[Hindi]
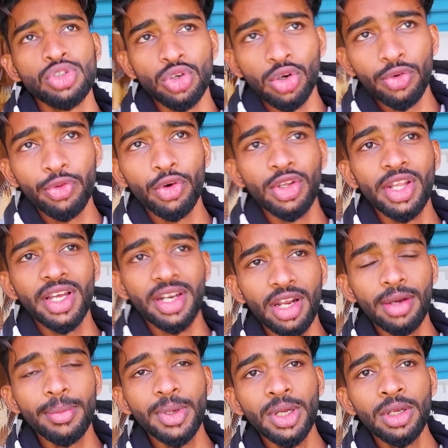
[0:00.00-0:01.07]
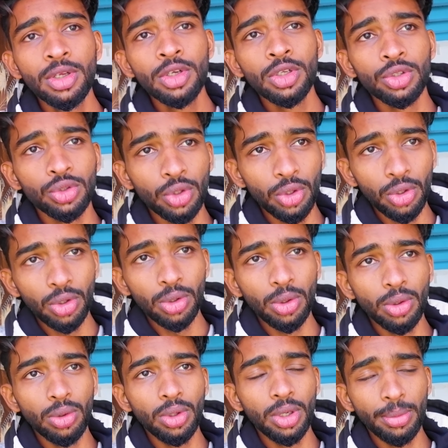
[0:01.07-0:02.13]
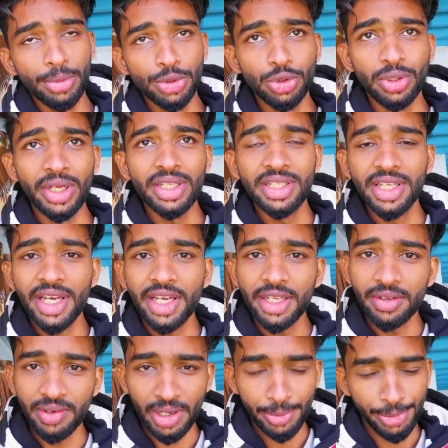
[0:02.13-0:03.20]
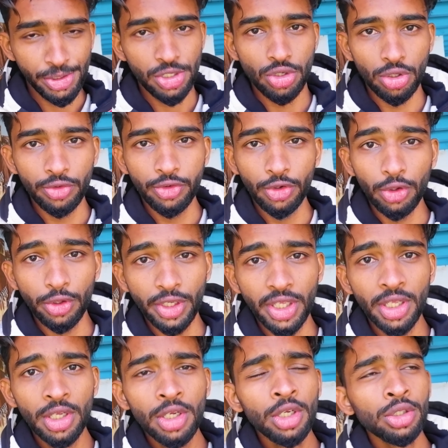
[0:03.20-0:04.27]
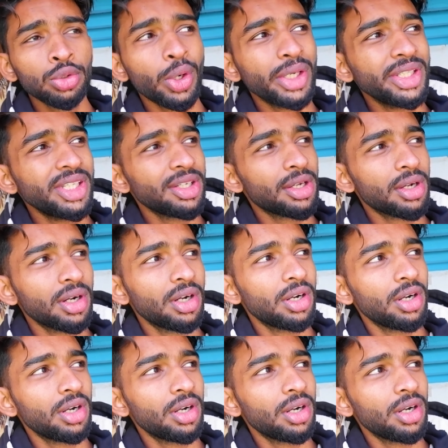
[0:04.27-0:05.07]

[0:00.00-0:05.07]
स्नोफॉल देखना हमें तो हमें सुनाई दिया है कि वहाँ पे स्नोफॉल हो रही है तो आई थिंक